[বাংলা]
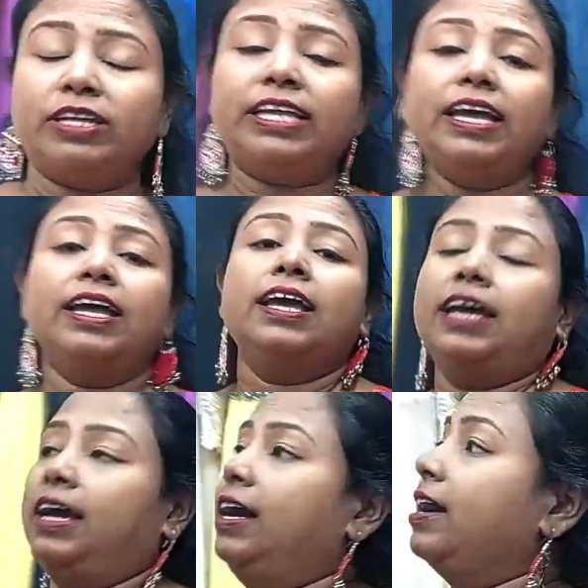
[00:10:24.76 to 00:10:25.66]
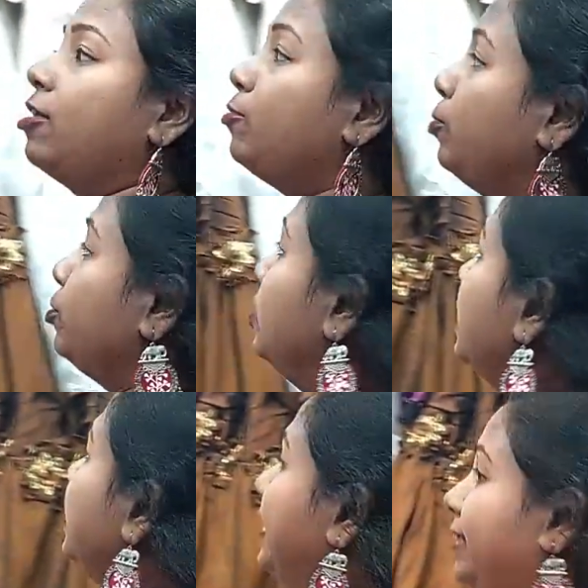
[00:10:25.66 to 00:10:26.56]
বলে দিই কারণ তোমরা তো
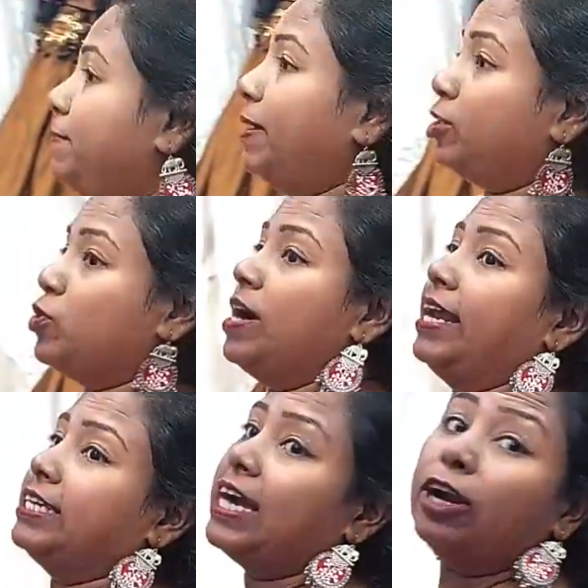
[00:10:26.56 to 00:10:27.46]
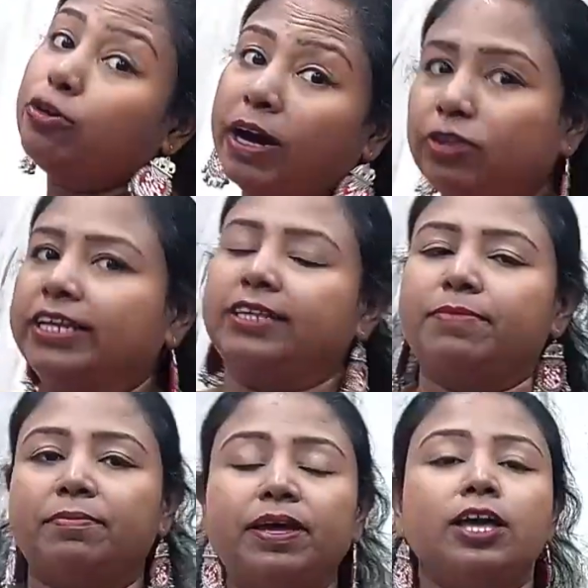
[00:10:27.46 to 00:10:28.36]
এখানে দেখতেই পাচ্ছ আর এসে আরো ভালো দেখতে
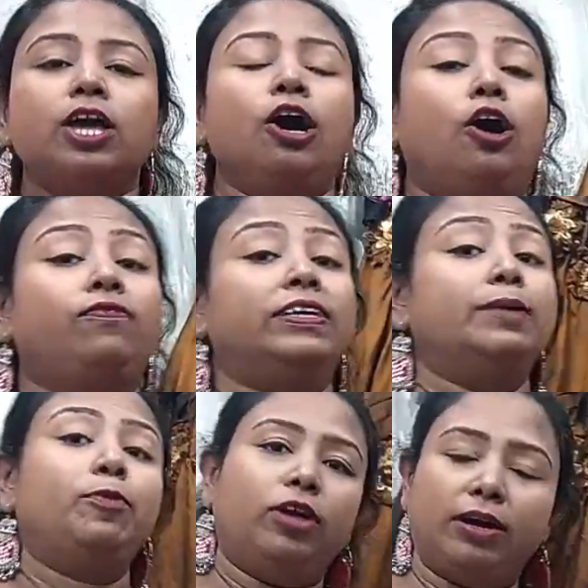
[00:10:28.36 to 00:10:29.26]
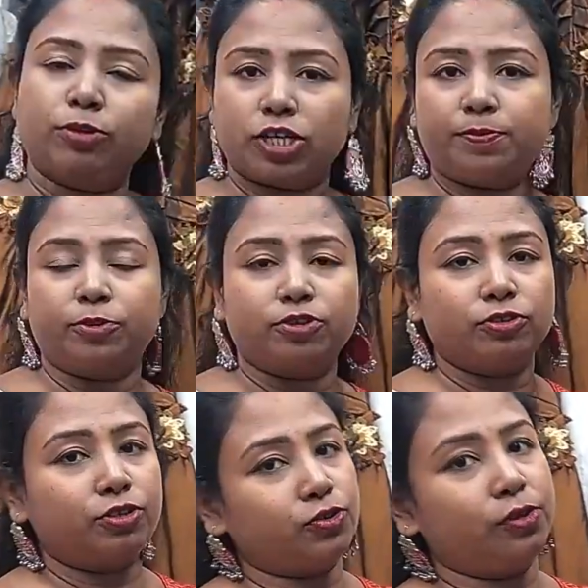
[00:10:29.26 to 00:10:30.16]
পাবে অফারটা পয়লা বৈশাখ
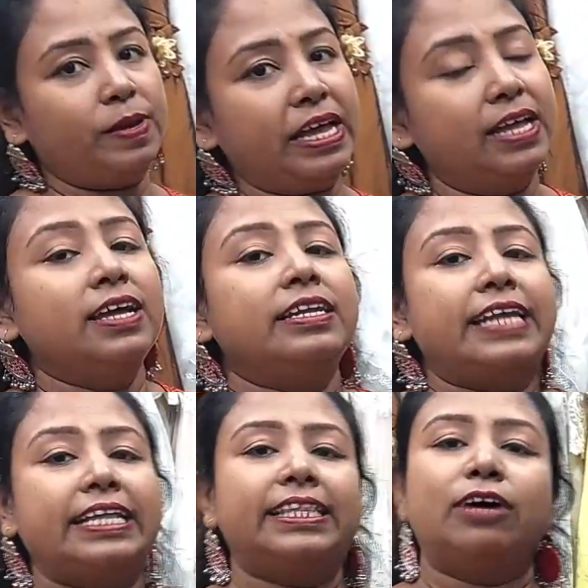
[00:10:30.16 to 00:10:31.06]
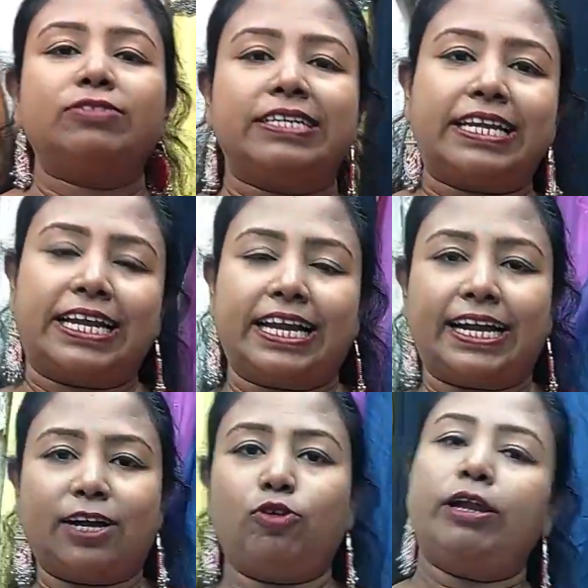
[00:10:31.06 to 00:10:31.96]
পর্যন্ত চলবে টেন থাউজেন্ডের
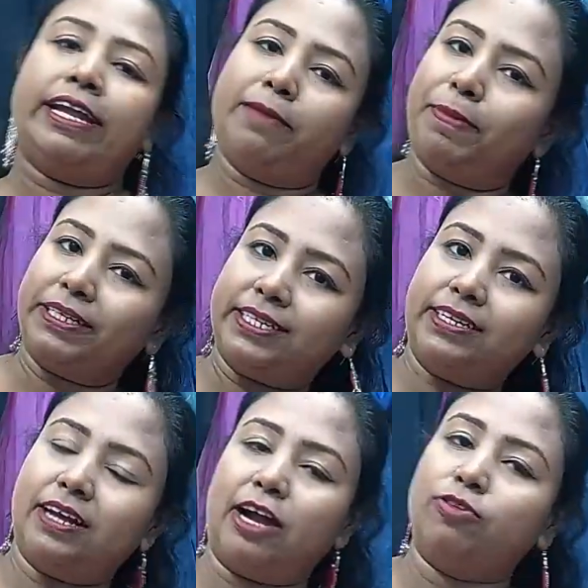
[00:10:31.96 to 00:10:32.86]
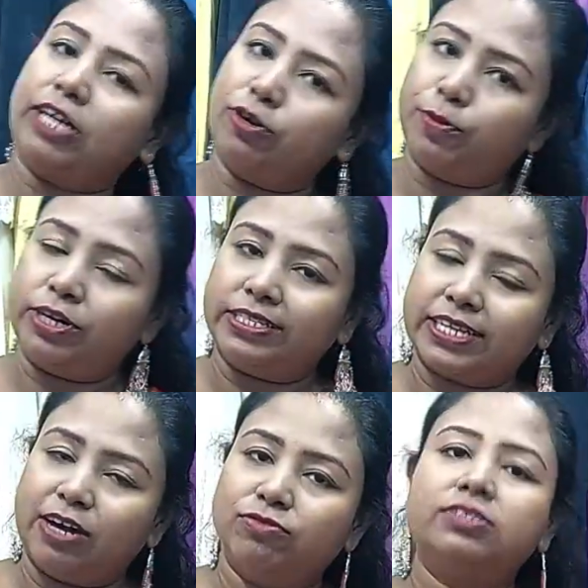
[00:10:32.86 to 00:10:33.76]
কেনাকাটা করলে টেন পার্সেন্ট আরো তার উপর
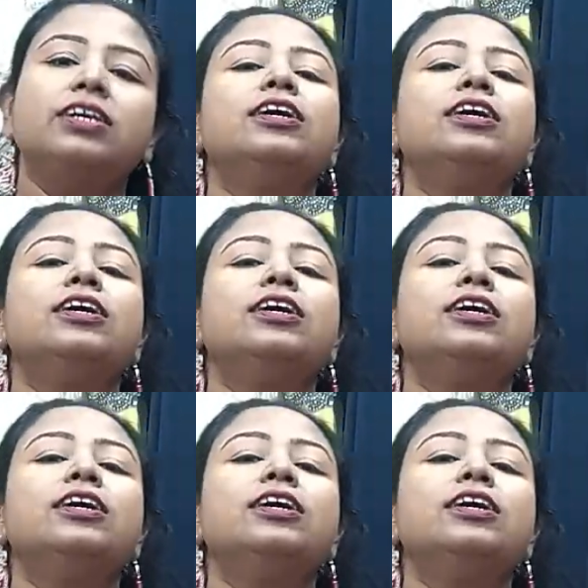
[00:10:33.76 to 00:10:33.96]
ডিসকাউন্ট